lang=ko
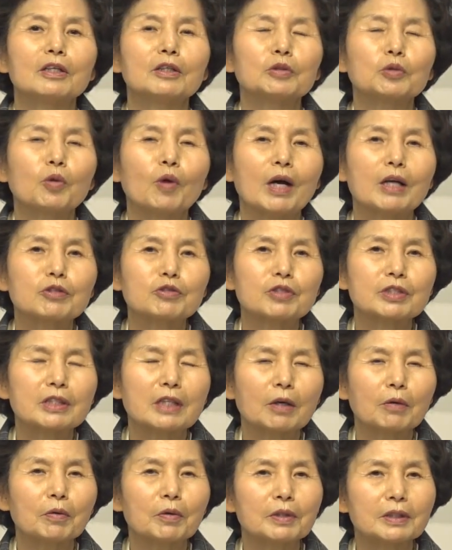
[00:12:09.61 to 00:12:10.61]

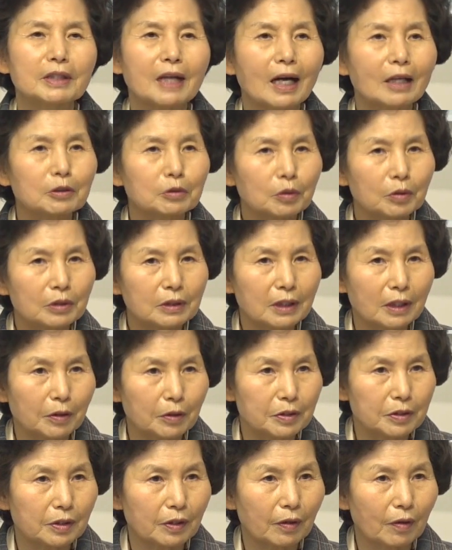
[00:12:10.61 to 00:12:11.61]
도와주신다고 약속이 되어
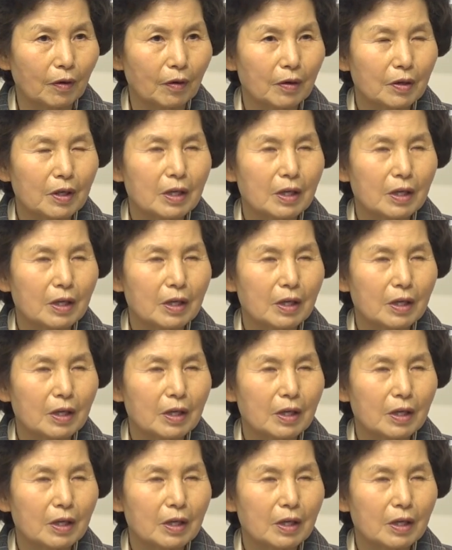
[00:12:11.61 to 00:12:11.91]
있어요.